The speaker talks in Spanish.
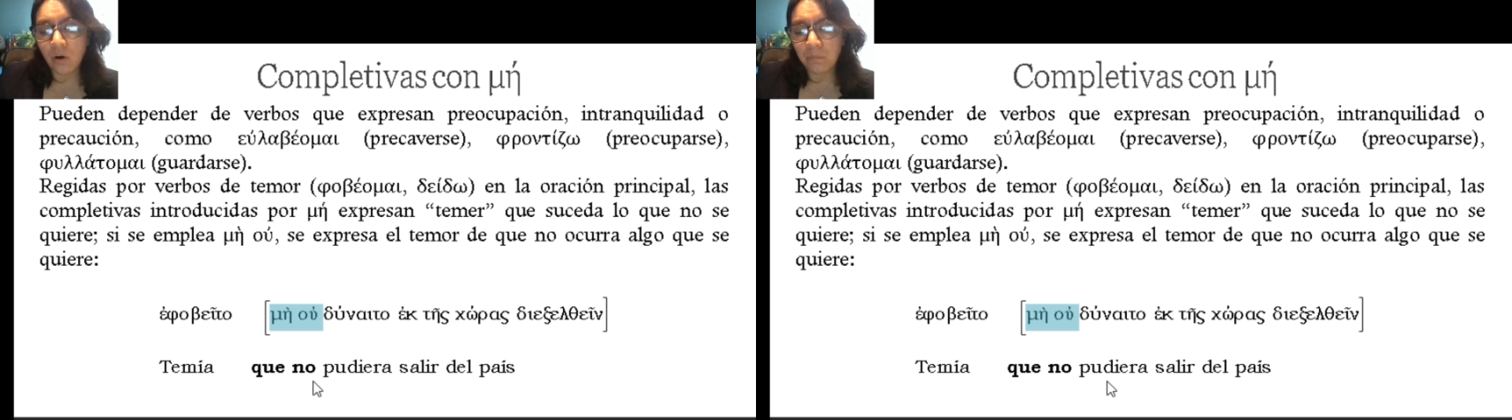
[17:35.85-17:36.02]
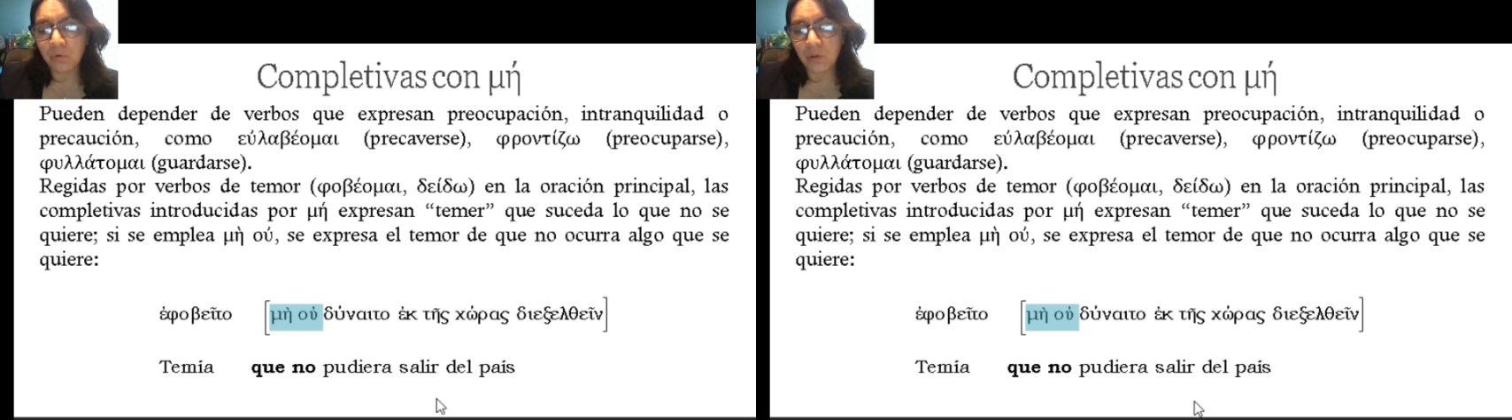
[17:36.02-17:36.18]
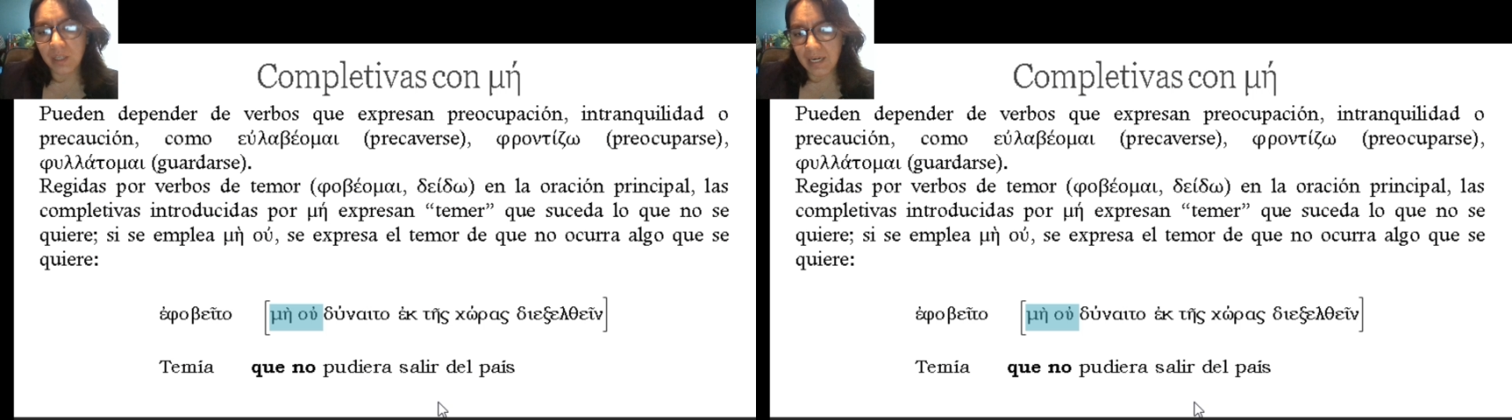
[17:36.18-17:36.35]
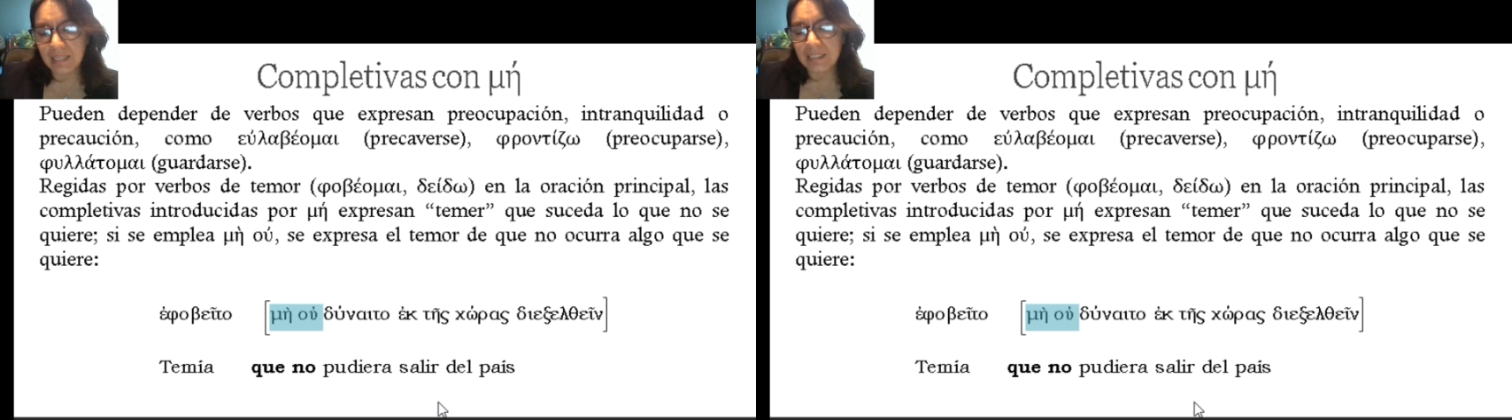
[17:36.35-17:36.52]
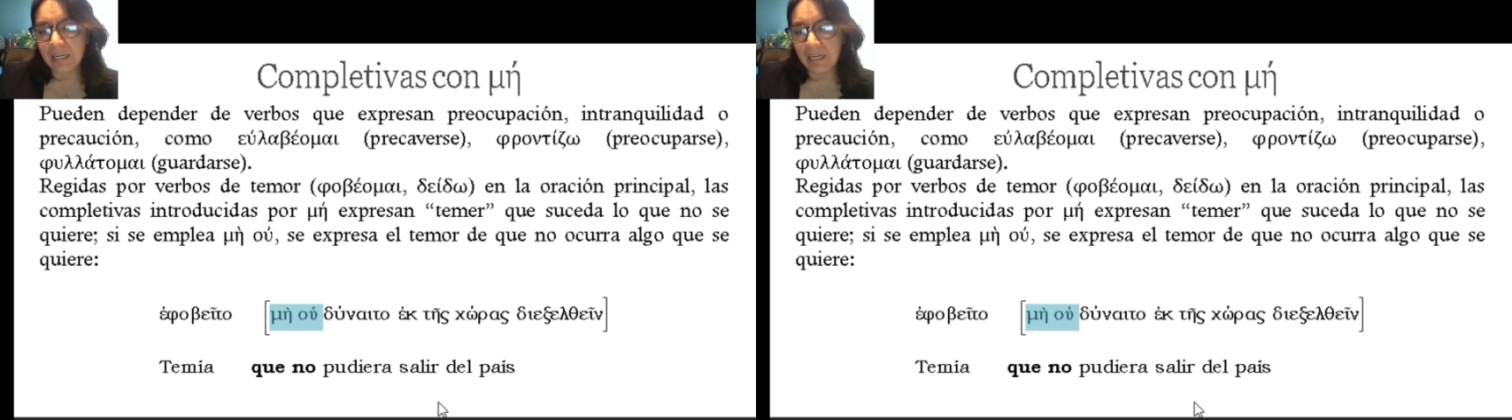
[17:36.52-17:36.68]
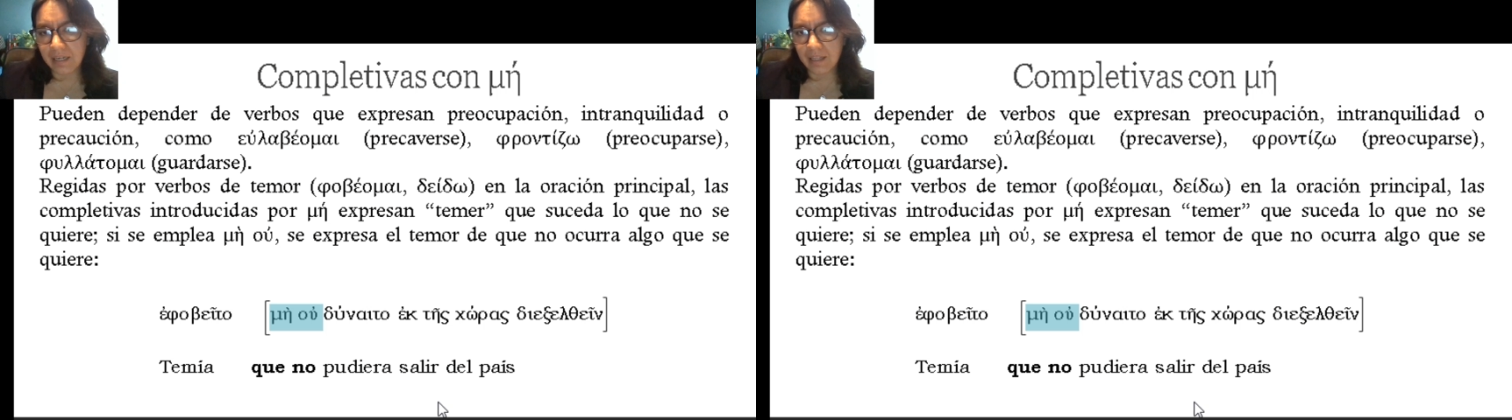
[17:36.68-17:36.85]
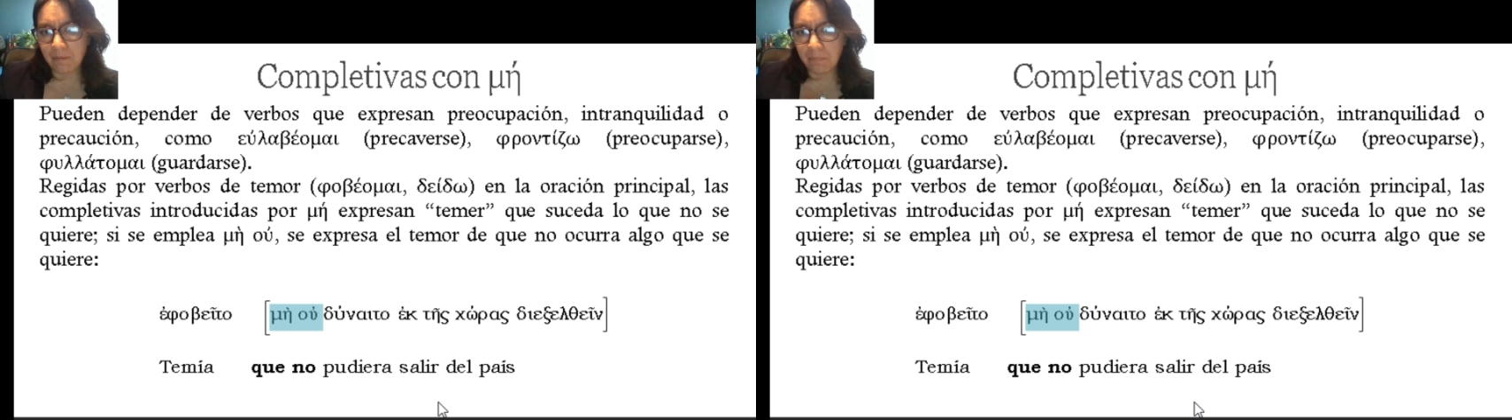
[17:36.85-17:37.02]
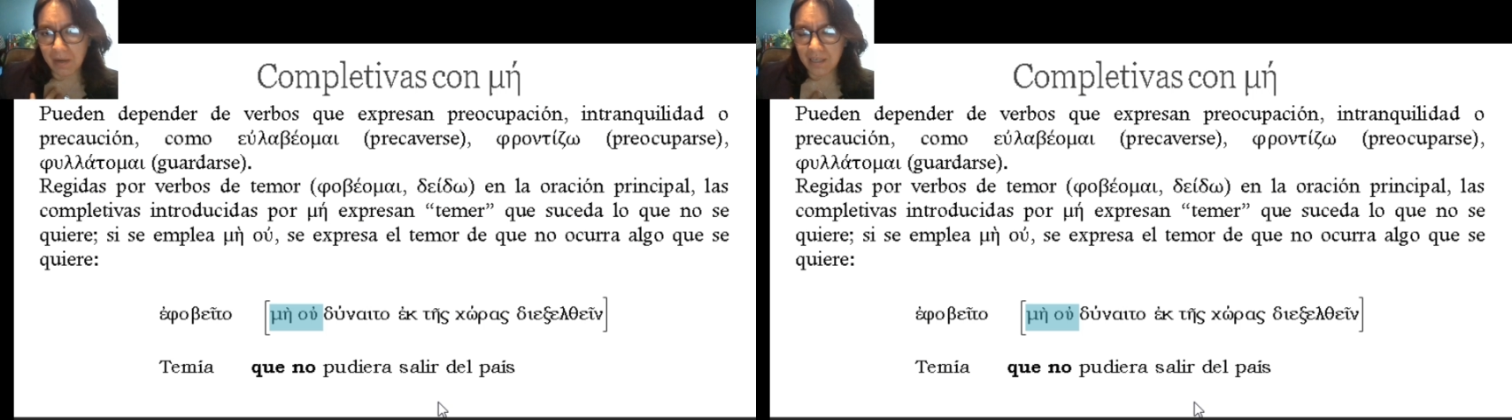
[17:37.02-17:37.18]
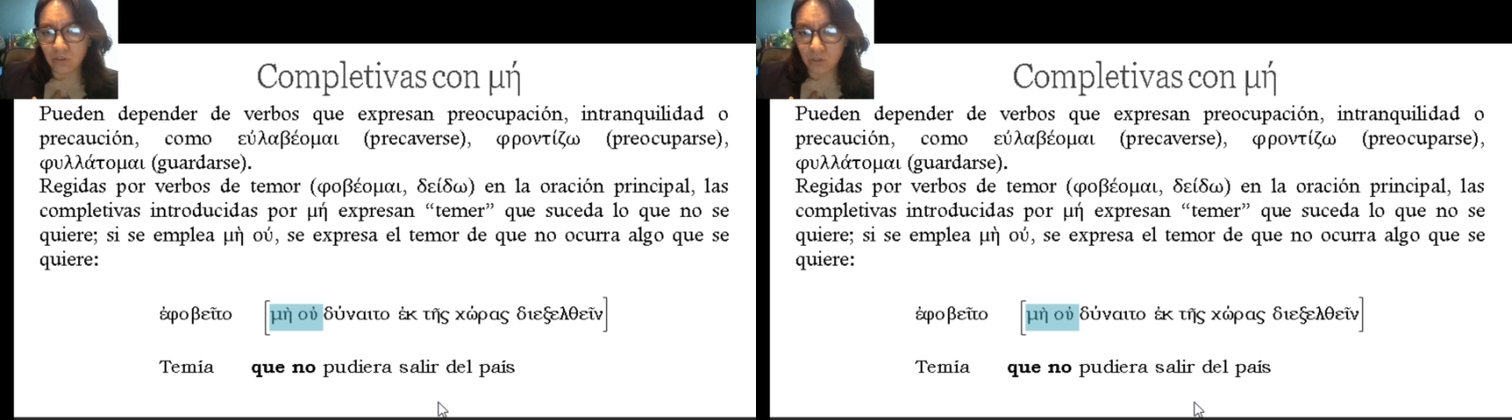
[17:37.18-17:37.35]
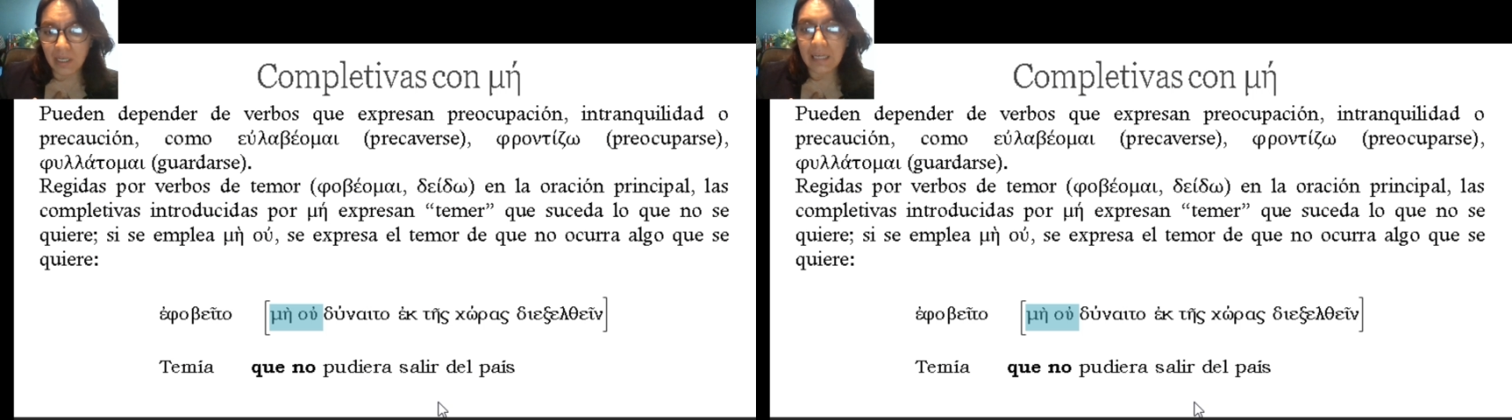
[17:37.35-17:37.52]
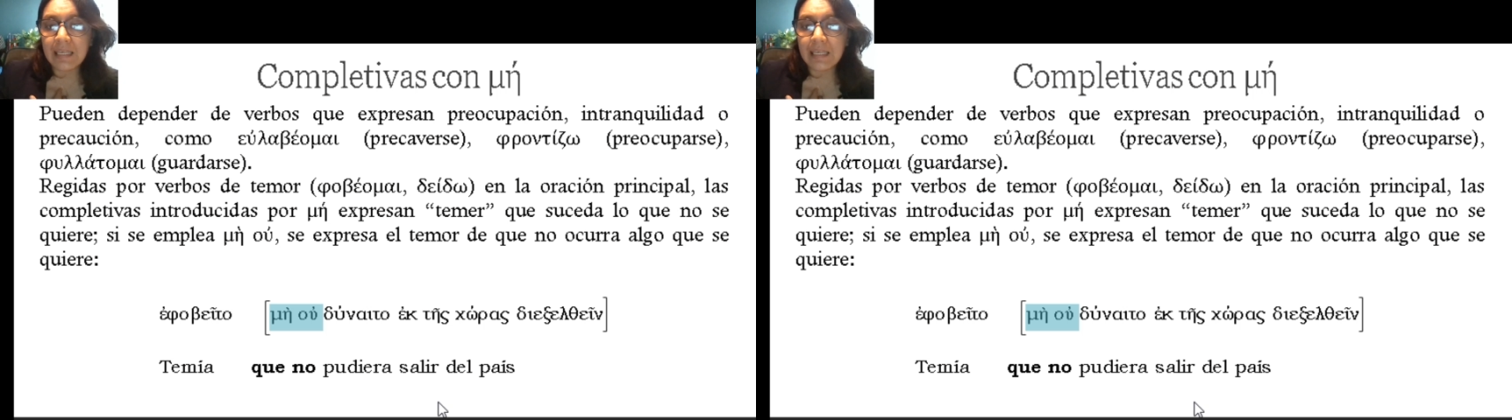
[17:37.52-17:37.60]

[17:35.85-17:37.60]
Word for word: pudiera salir del país, o sea,